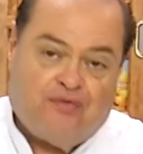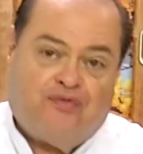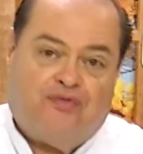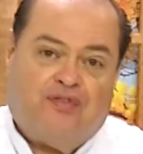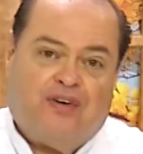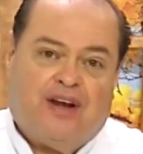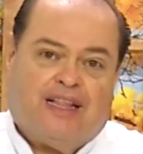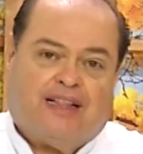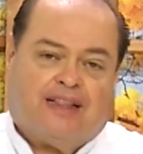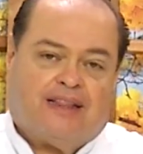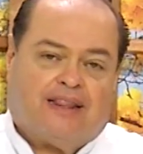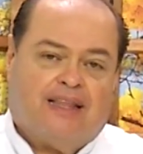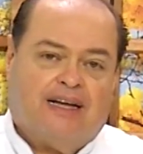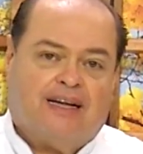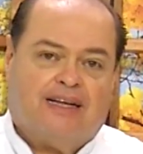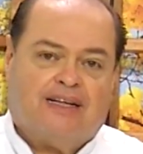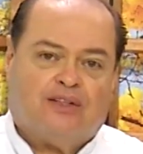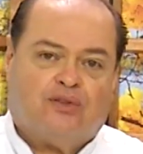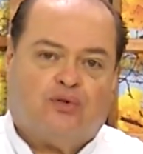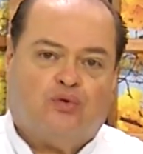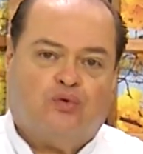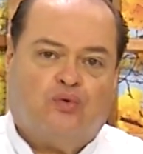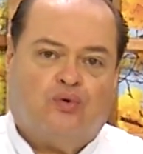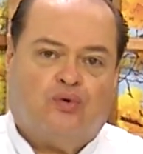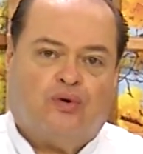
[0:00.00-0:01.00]

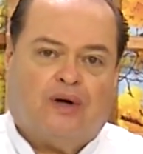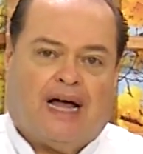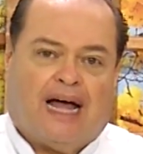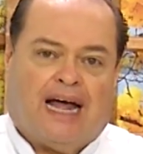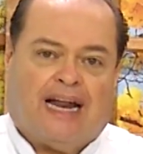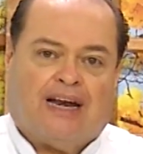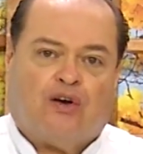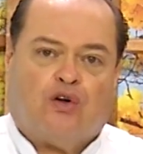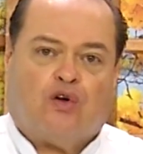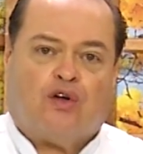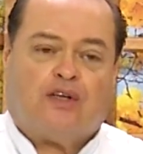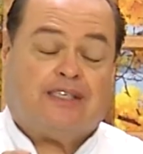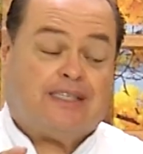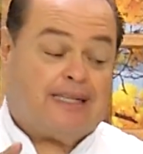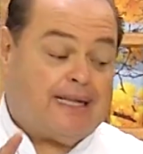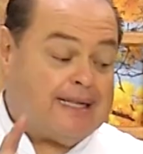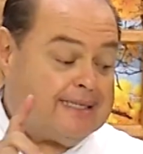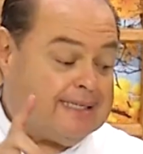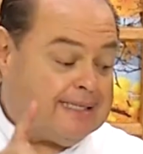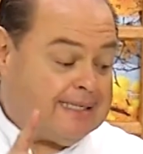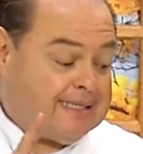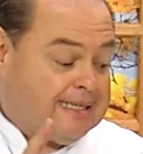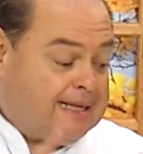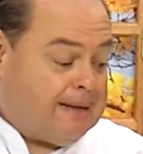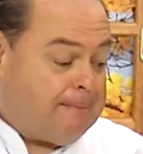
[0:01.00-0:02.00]
fritando a nossa
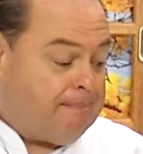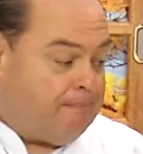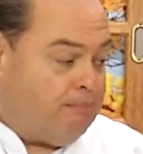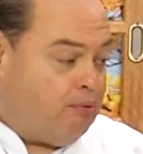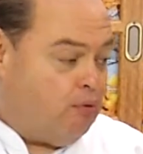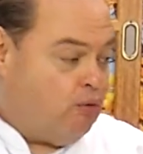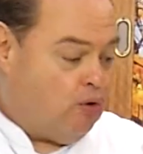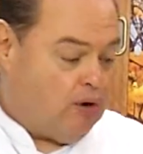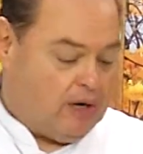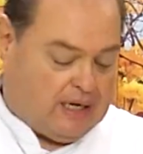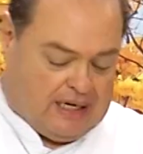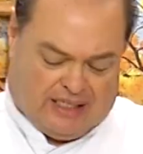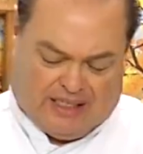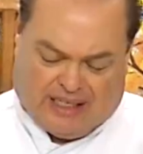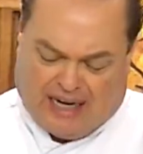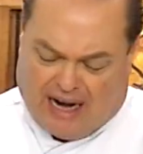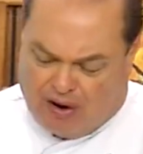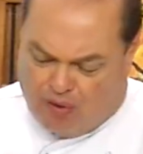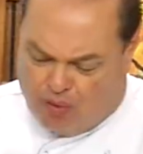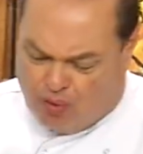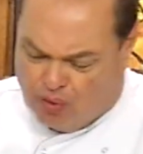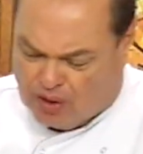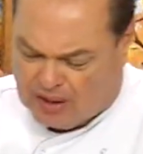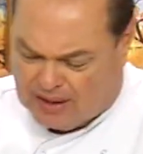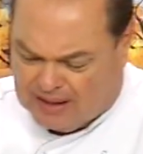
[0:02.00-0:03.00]
cebola. Já
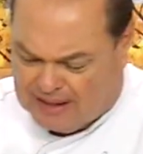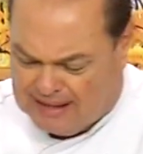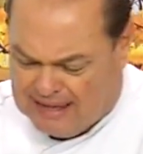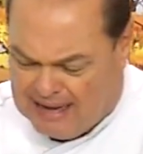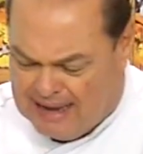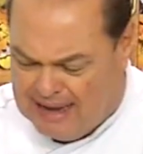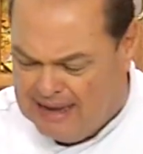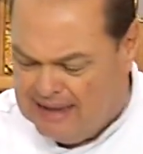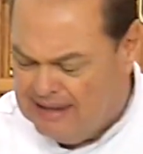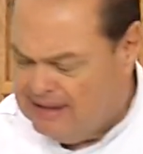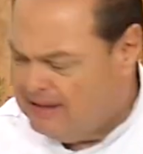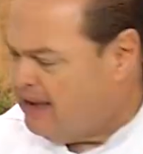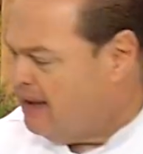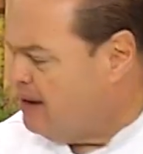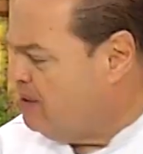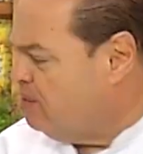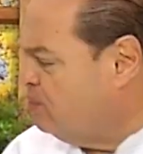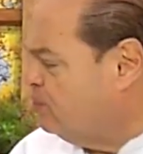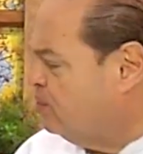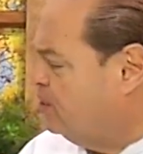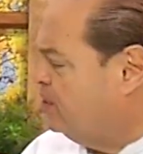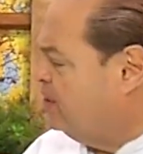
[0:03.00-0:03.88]
cortei, tá no